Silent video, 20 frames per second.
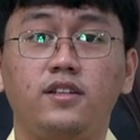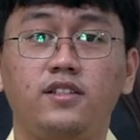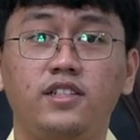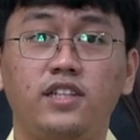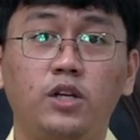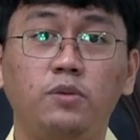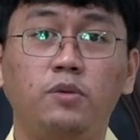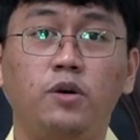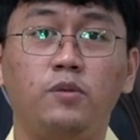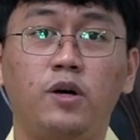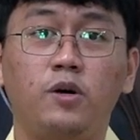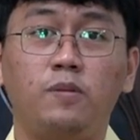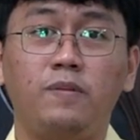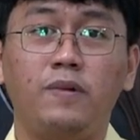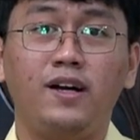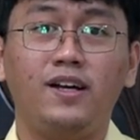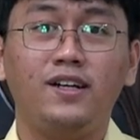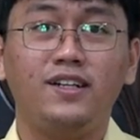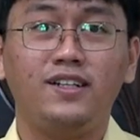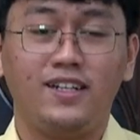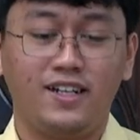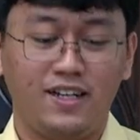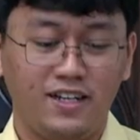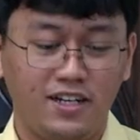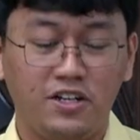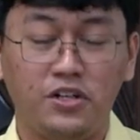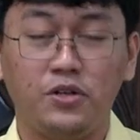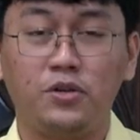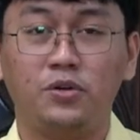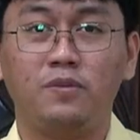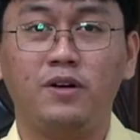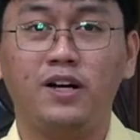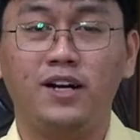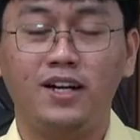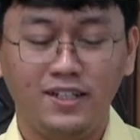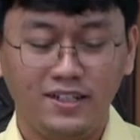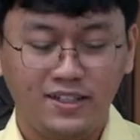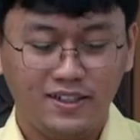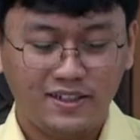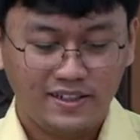Shalom Mama Opa yang ada di
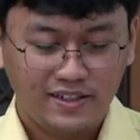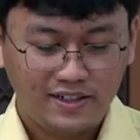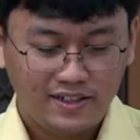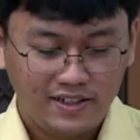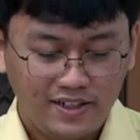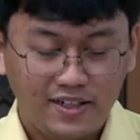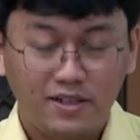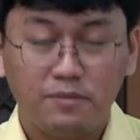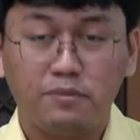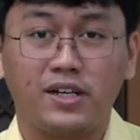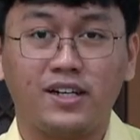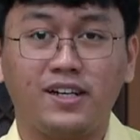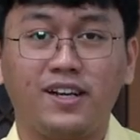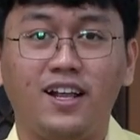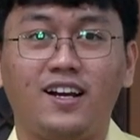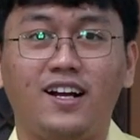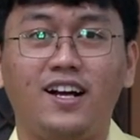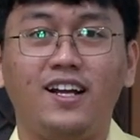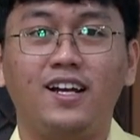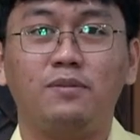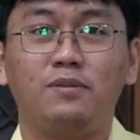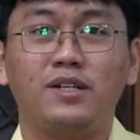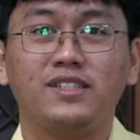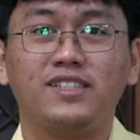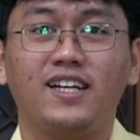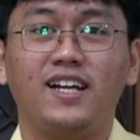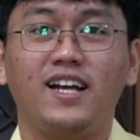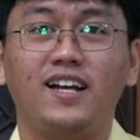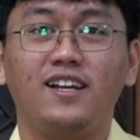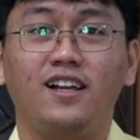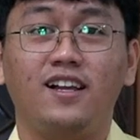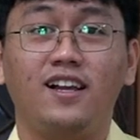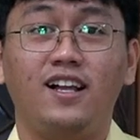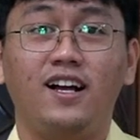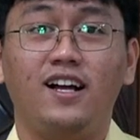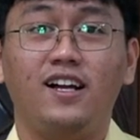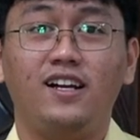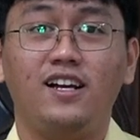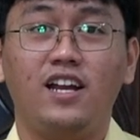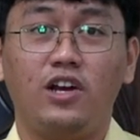rumah. Perkenalkan nama saya
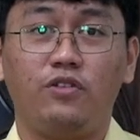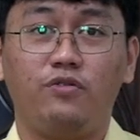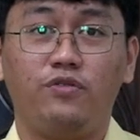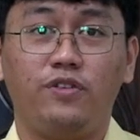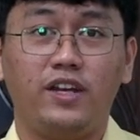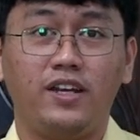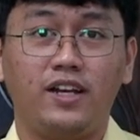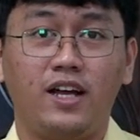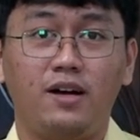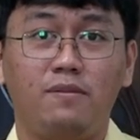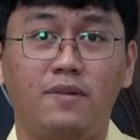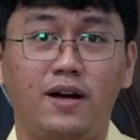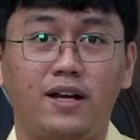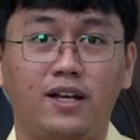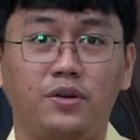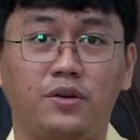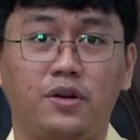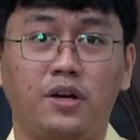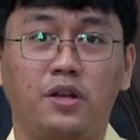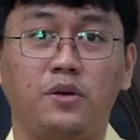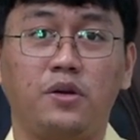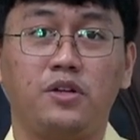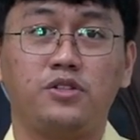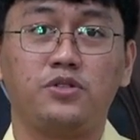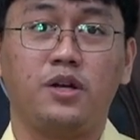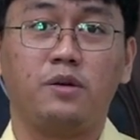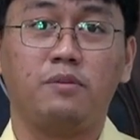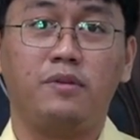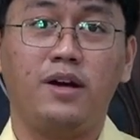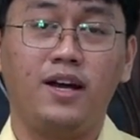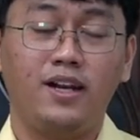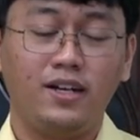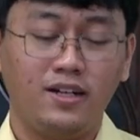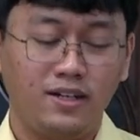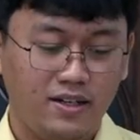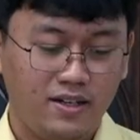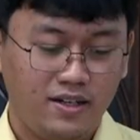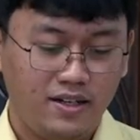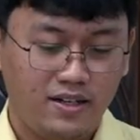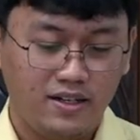adalah Davin Ahmad Nur Leonor Swerman
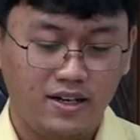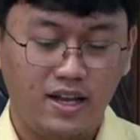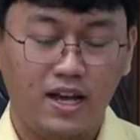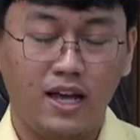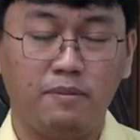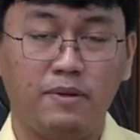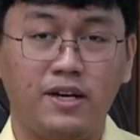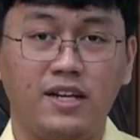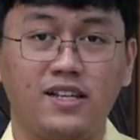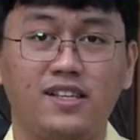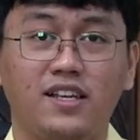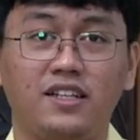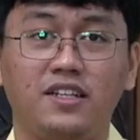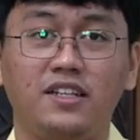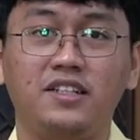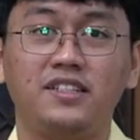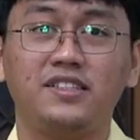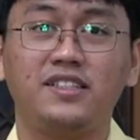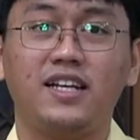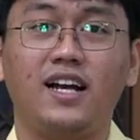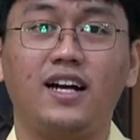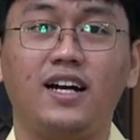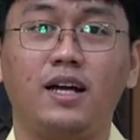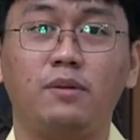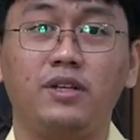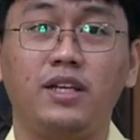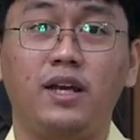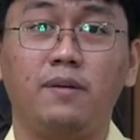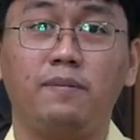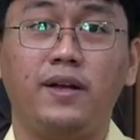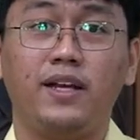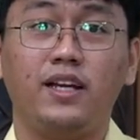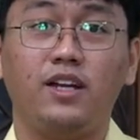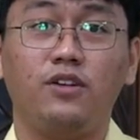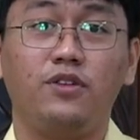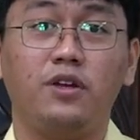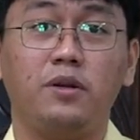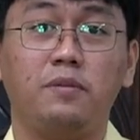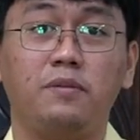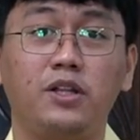dan pada saat ini saya akan
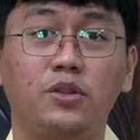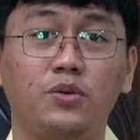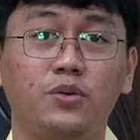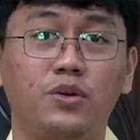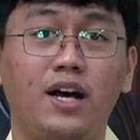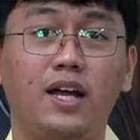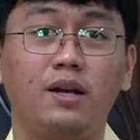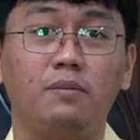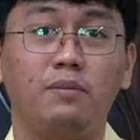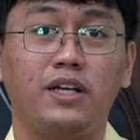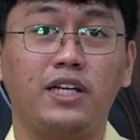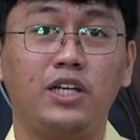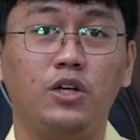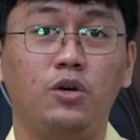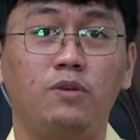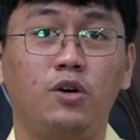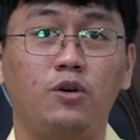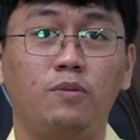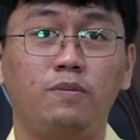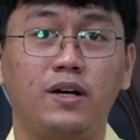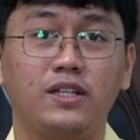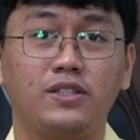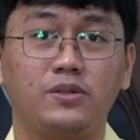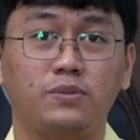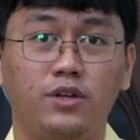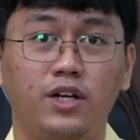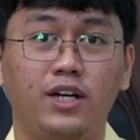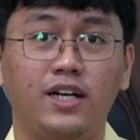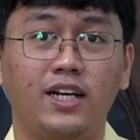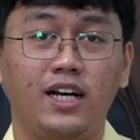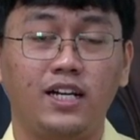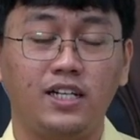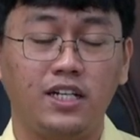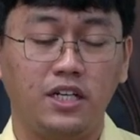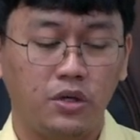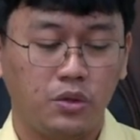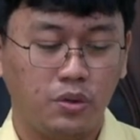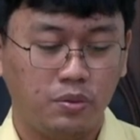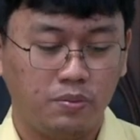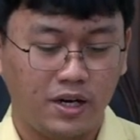menyampaikan firman Tuhan bagi Oma Opa semua yang
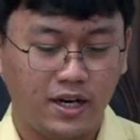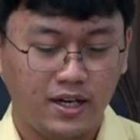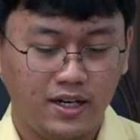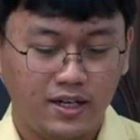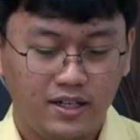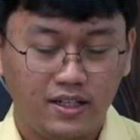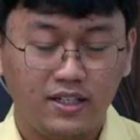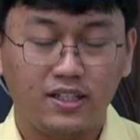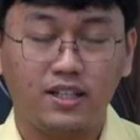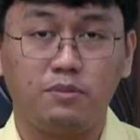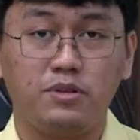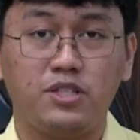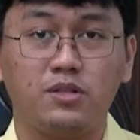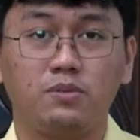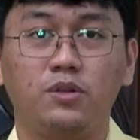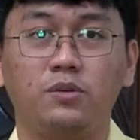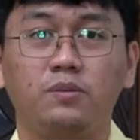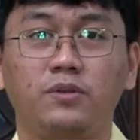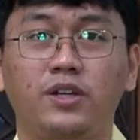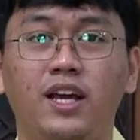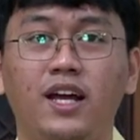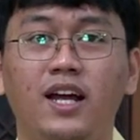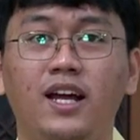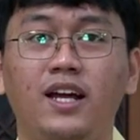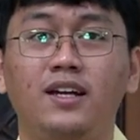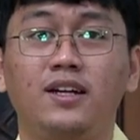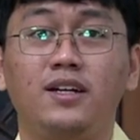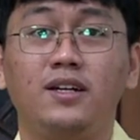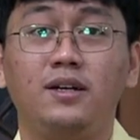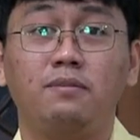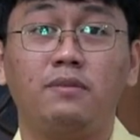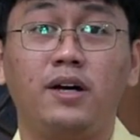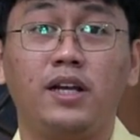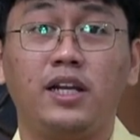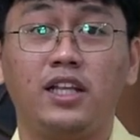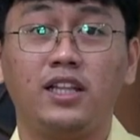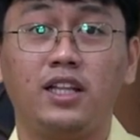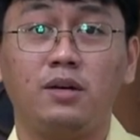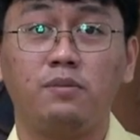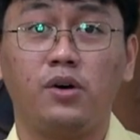ada di rumah. Tapi sebelumnya,
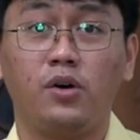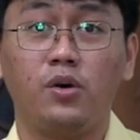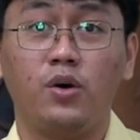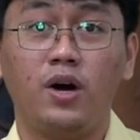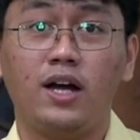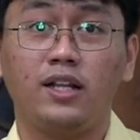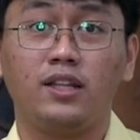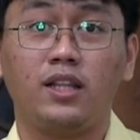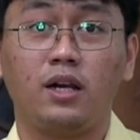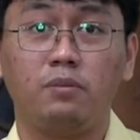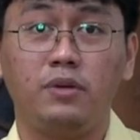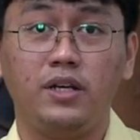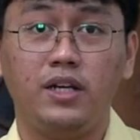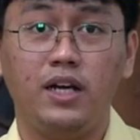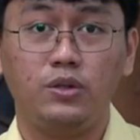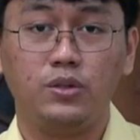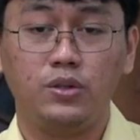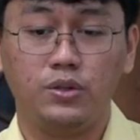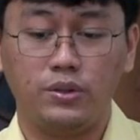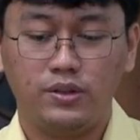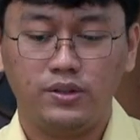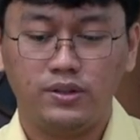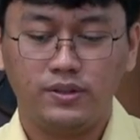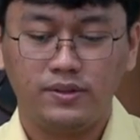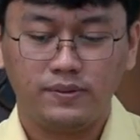mari kita berdoa terlebih dahulu.